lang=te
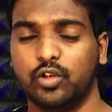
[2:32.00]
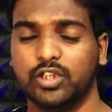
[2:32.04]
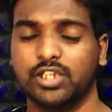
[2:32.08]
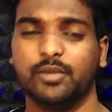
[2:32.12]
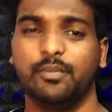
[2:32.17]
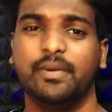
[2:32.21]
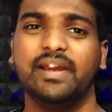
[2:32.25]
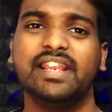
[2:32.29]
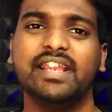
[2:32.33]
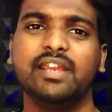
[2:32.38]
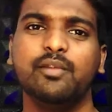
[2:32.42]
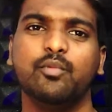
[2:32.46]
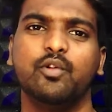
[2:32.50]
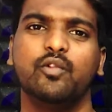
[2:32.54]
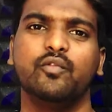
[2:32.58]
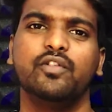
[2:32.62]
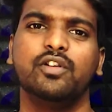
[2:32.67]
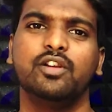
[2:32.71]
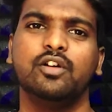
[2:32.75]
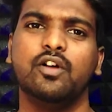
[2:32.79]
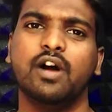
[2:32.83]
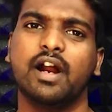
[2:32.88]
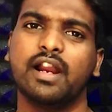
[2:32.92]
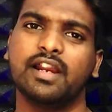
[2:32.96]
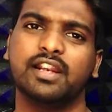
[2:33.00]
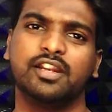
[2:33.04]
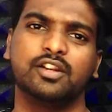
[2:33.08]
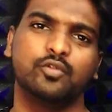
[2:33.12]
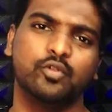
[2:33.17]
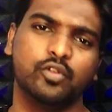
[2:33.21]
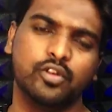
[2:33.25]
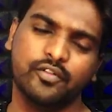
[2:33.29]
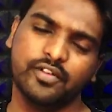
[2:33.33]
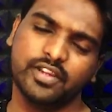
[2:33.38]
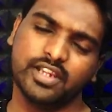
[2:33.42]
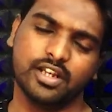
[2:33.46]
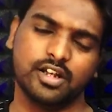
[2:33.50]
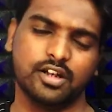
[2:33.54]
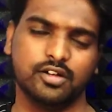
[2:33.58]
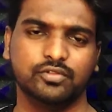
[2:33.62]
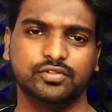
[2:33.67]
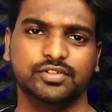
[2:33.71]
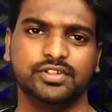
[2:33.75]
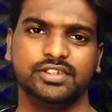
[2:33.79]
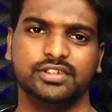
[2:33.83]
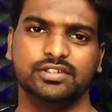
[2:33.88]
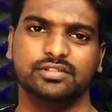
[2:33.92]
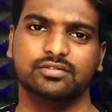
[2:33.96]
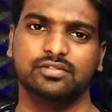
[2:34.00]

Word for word: కొంతమేర ఈ మూవీలో ఆకట్టుకునే విధంగా ఉంది